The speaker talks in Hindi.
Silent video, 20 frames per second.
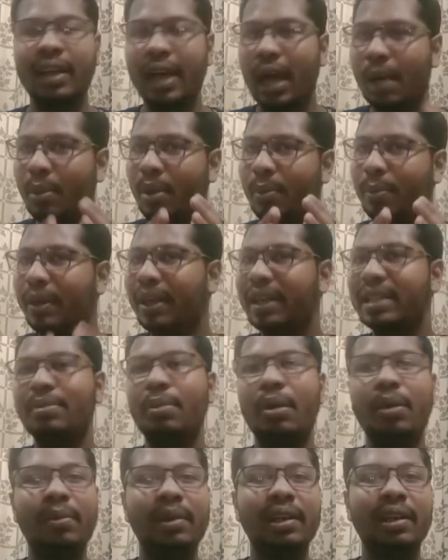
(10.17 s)
हमें बिट्स
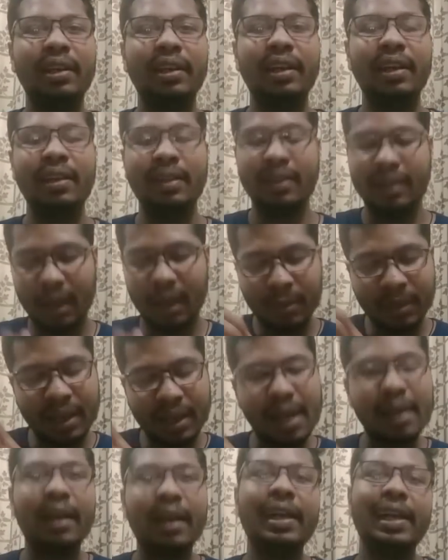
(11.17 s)
में भी मिल रही है हमें
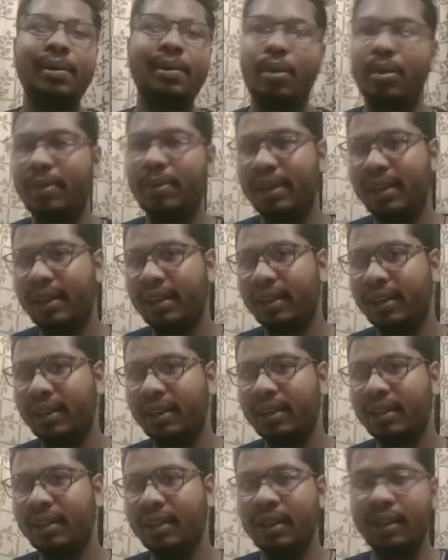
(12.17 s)
एन में भी मिल रही
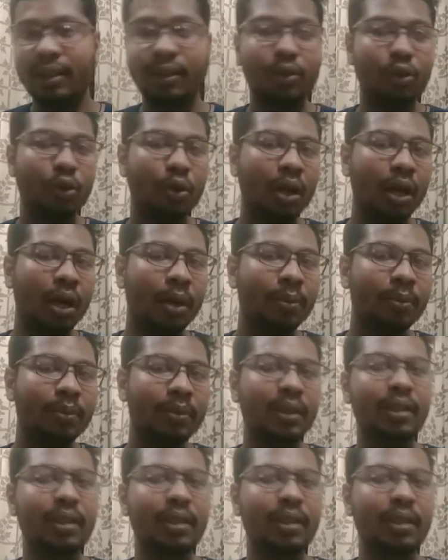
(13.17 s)
है तो हम